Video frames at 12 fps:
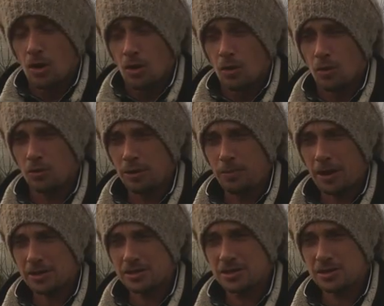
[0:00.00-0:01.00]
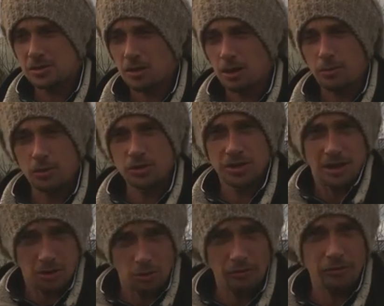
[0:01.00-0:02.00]
On est parti sur un projet
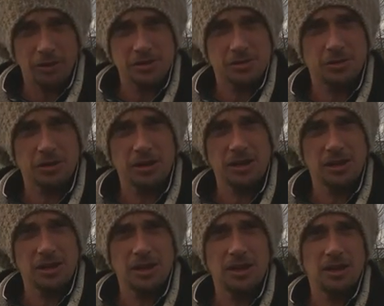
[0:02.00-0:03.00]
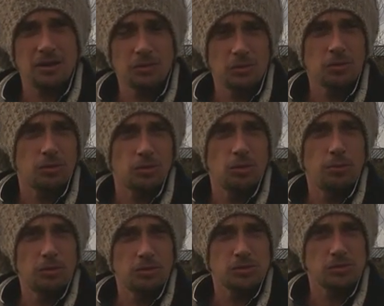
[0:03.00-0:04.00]
d'agroforesterie et euh, donc euh, de
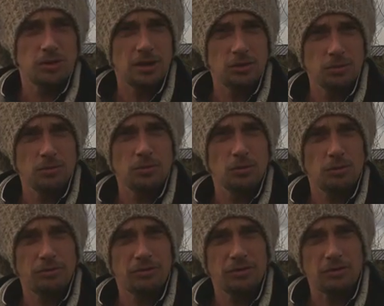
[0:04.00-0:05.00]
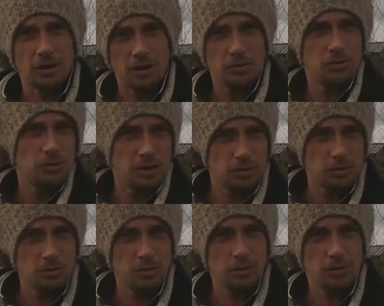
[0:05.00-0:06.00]
production de légumes. Donc on fait voilà du légume
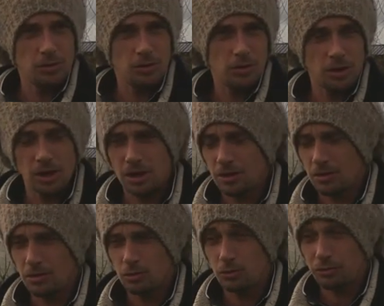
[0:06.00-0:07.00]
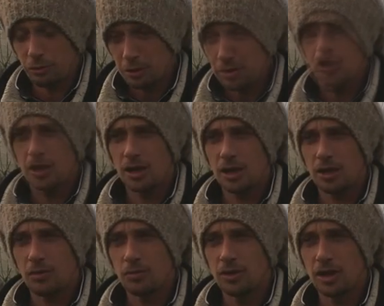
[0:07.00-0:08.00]
euh, et du fruit. Et
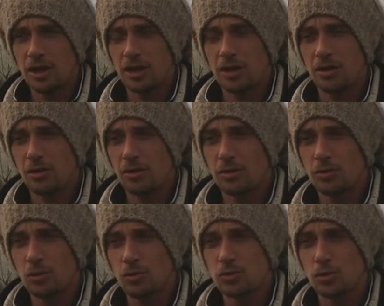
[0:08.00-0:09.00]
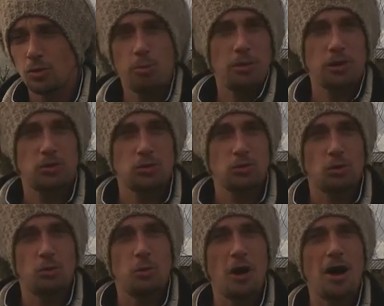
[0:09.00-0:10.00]
on est donc sur le plateau du
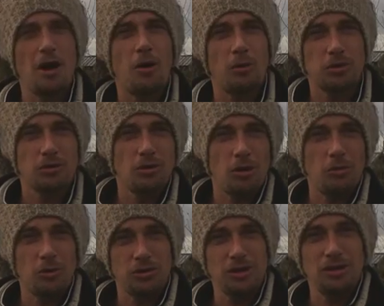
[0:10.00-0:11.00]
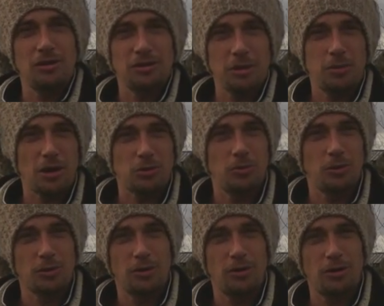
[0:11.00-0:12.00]
Roumois en Haute-Normandie, dans le département de
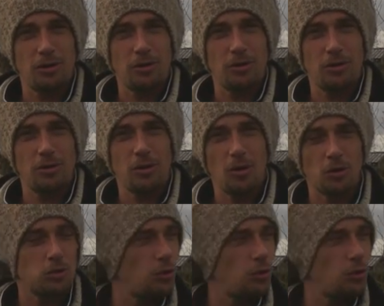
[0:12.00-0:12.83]
l'Eure, entre